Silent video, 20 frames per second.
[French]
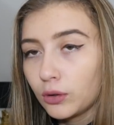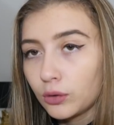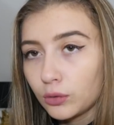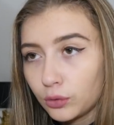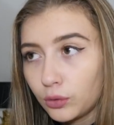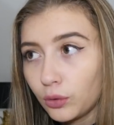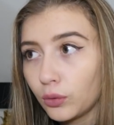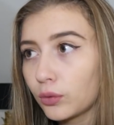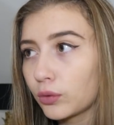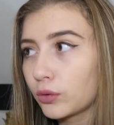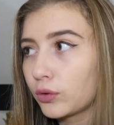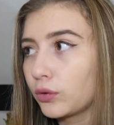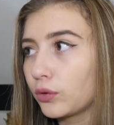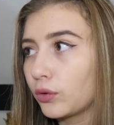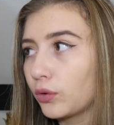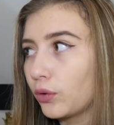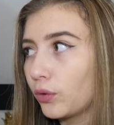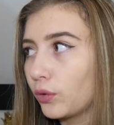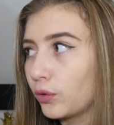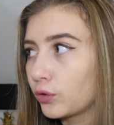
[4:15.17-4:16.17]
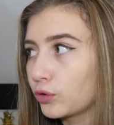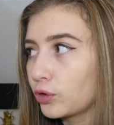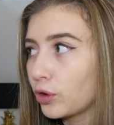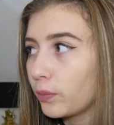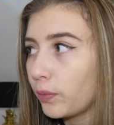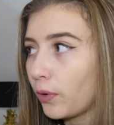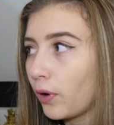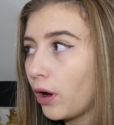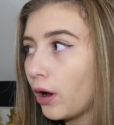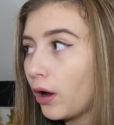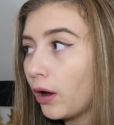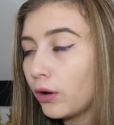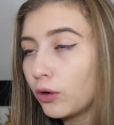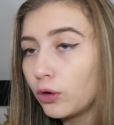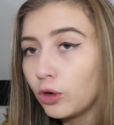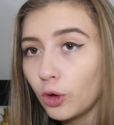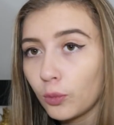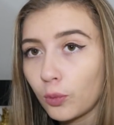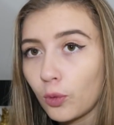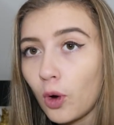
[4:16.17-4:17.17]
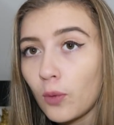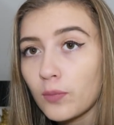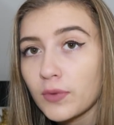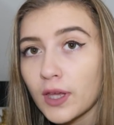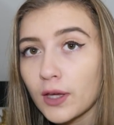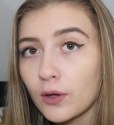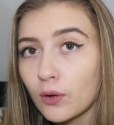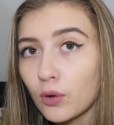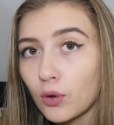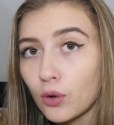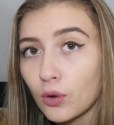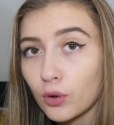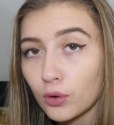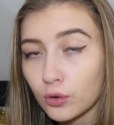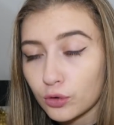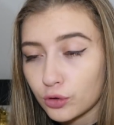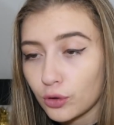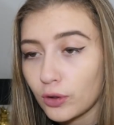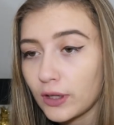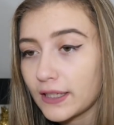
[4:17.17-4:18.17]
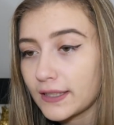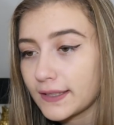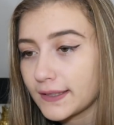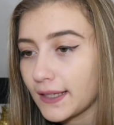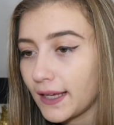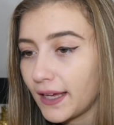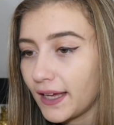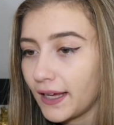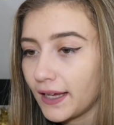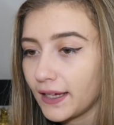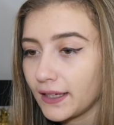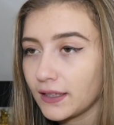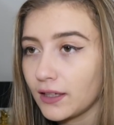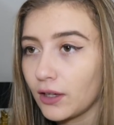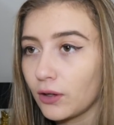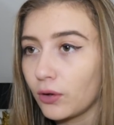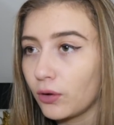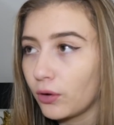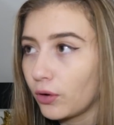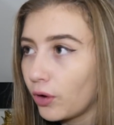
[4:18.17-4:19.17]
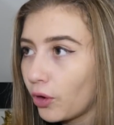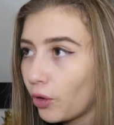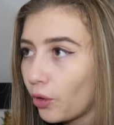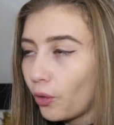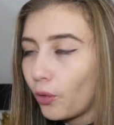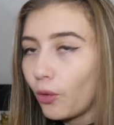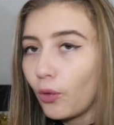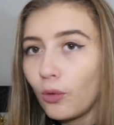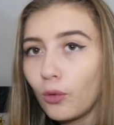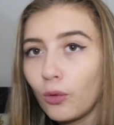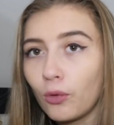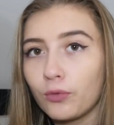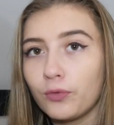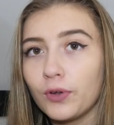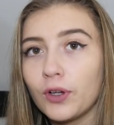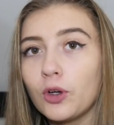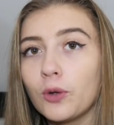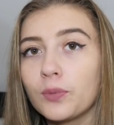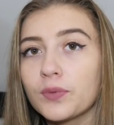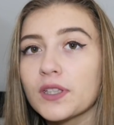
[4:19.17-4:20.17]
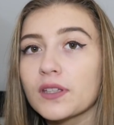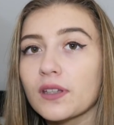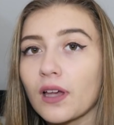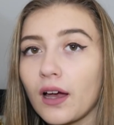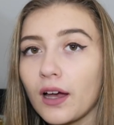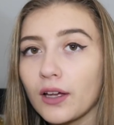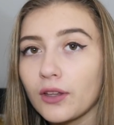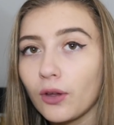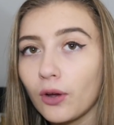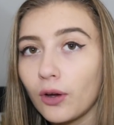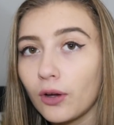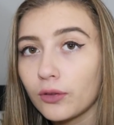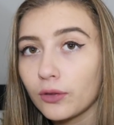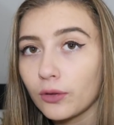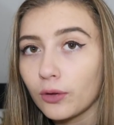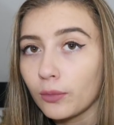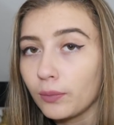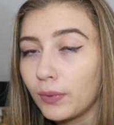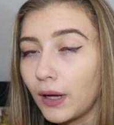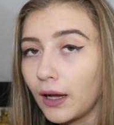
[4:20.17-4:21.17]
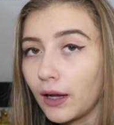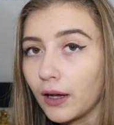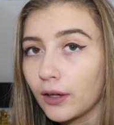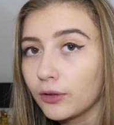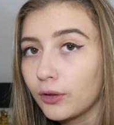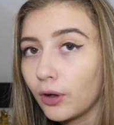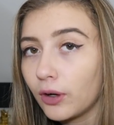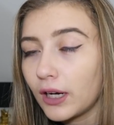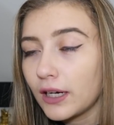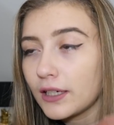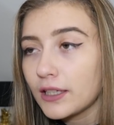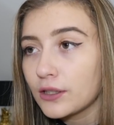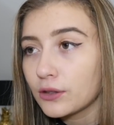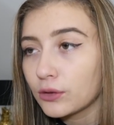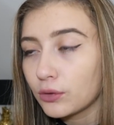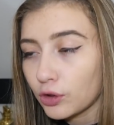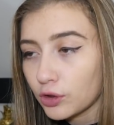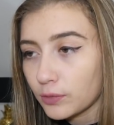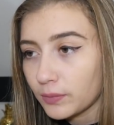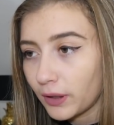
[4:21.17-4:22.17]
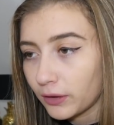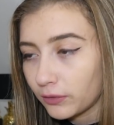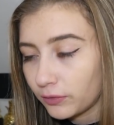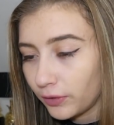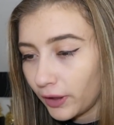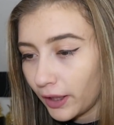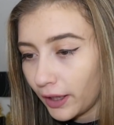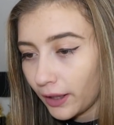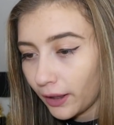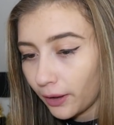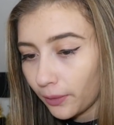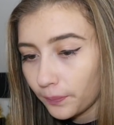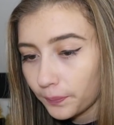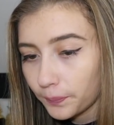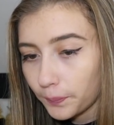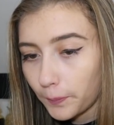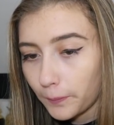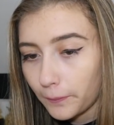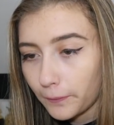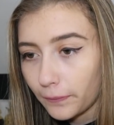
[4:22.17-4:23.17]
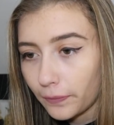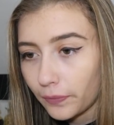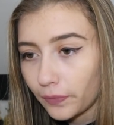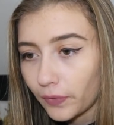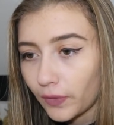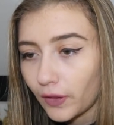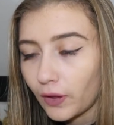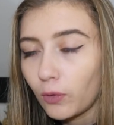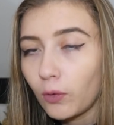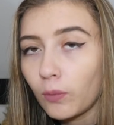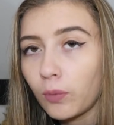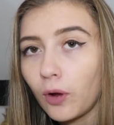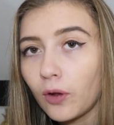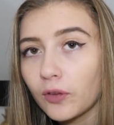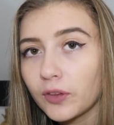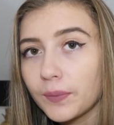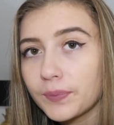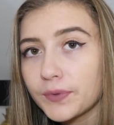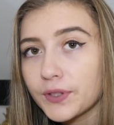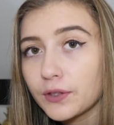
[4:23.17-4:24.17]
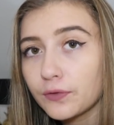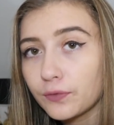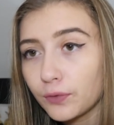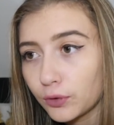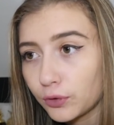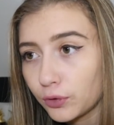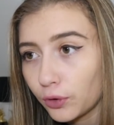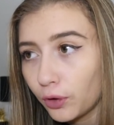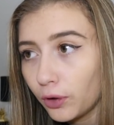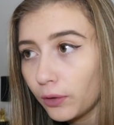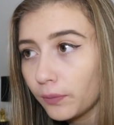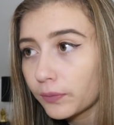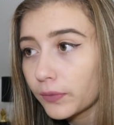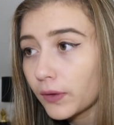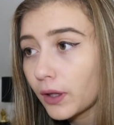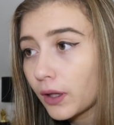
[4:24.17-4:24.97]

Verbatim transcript: Donc je prends le premier haut, je l'essaye. On fait le petit try bah, dans la ligne de chemin de fer. On prend des petites photos.